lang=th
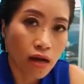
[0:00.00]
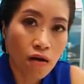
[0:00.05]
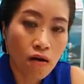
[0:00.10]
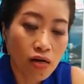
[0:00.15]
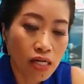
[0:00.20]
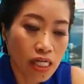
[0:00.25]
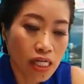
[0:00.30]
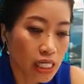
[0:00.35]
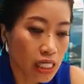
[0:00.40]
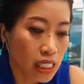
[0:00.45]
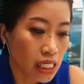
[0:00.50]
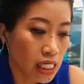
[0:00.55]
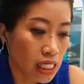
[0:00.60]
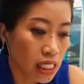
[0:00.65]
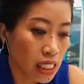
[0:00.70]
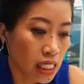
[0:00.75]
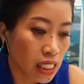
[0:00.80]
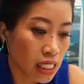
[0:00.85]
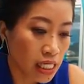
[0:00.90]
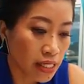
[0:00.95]
ก็คือ
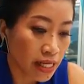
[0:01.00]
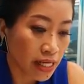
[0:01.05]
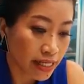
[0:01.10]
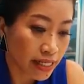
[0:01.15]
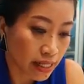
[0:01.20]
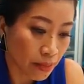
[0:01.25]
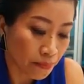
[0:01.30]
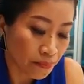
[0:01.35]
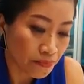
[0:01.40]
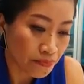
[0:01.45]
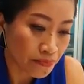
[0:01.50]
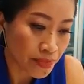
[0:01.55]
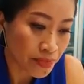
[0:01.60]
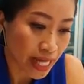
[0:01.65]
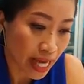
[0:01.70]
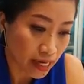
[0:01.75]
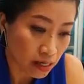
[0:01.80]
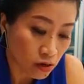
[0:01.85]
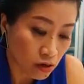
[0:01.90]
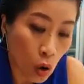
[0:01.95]

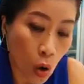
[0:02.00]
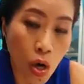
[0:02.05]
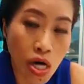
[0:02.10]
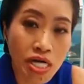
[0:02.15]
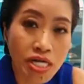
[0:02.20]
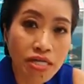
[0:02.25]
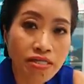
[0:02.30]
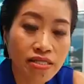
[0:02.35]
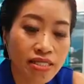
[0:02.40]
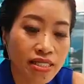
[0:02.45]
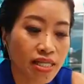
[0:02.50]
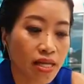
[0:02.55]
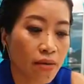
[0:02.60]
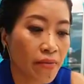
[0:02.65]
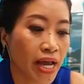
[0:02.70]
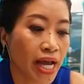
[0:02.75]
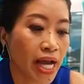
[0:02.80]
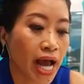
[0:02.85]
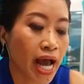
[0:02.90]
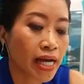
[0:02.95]
17 คนใช่
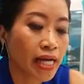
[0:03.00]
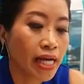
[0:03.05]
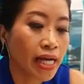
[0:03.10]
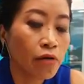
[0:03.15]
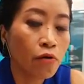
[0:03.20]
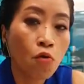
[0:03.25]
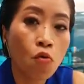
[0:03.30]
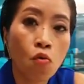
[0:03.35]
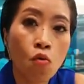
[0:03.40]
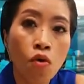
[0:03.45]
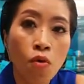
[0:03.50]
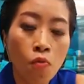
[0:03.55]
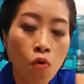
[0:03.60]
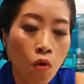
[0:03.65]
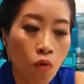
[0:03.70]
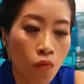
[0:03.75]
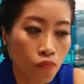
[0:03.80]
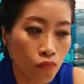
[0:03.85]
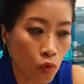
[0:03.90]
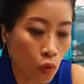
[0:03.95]
ไหมคะที่ถูกควบ
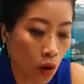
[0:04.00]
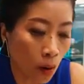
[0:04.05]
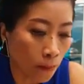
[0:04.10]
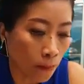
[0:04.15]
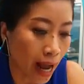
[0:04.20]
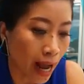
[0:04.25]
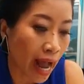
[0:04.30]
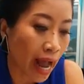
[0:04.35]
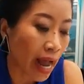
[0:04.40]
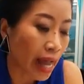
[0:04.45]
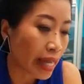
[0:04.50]
คุมตัวไป